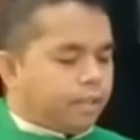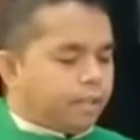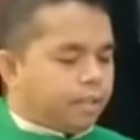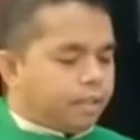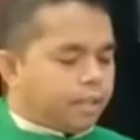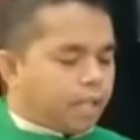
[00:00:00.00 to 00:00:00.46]

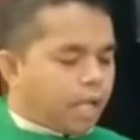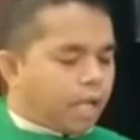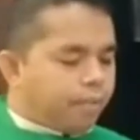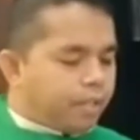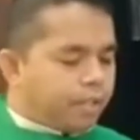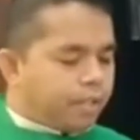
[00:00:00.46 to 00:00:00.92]
Sekali
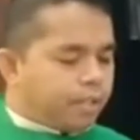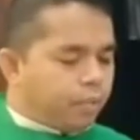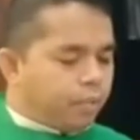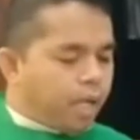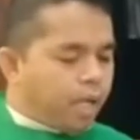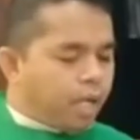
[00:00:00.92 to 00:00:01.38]

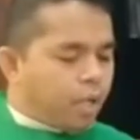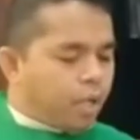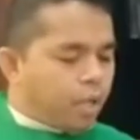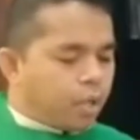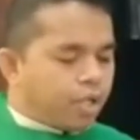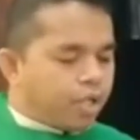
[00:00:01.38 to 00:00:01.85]
peristiwa
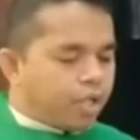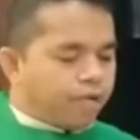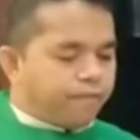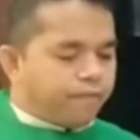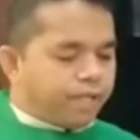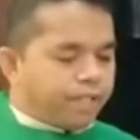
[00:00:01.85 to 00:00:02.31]
orang-orang
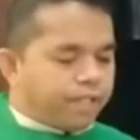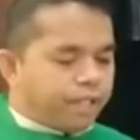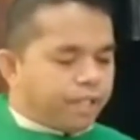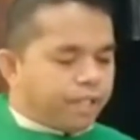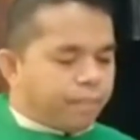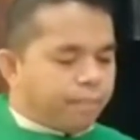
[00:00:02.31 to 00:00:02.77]

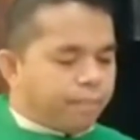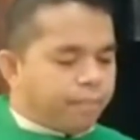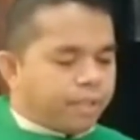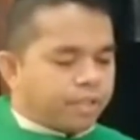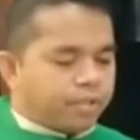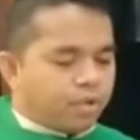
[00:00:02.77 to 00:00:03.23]
Farisi
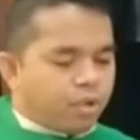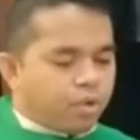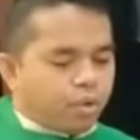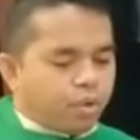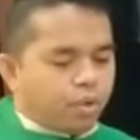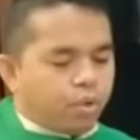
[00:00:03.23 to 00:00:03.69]

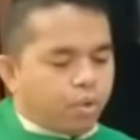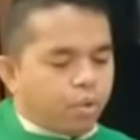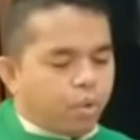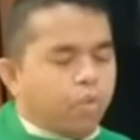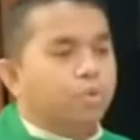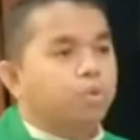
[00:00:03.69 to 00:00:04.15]
bersekongkol
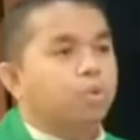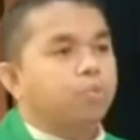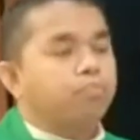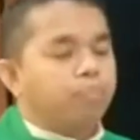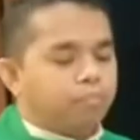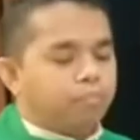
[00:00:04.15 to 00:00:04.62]
untuk
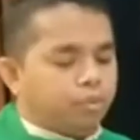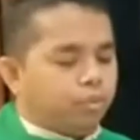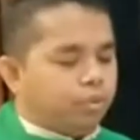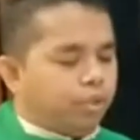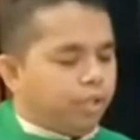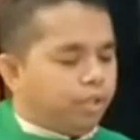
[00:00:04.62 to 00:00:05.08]
membunuh
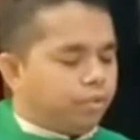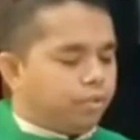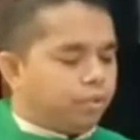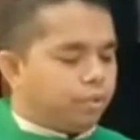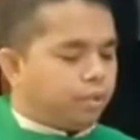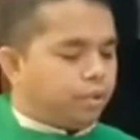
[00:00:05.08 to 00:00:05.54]

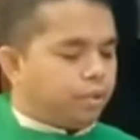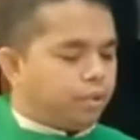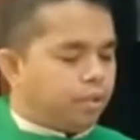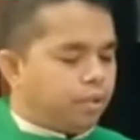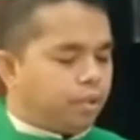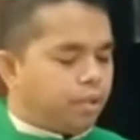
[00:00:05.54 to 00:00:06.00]
Yesus.
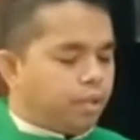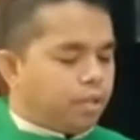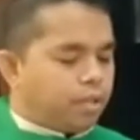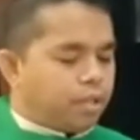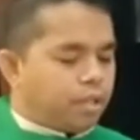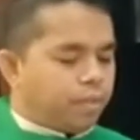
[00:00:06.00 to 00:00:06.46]

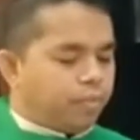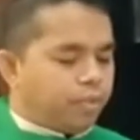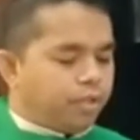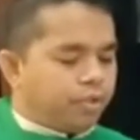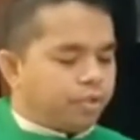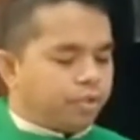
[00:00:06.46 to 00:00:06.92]
Tapi
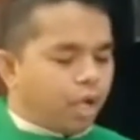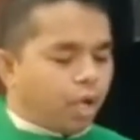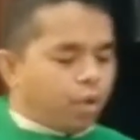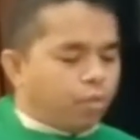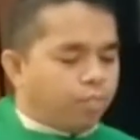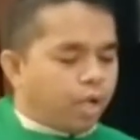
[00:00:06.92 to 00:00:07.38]
Yesus
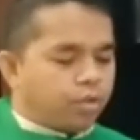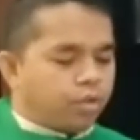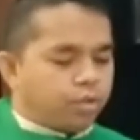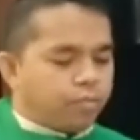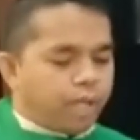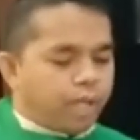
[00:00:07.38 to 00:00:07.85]
tahu maksud
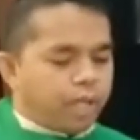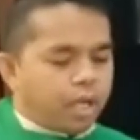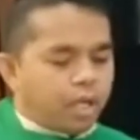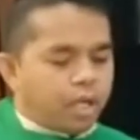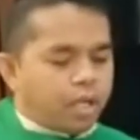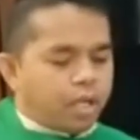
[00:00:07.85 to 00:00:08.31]

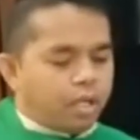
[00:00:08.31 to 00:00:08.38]
mereka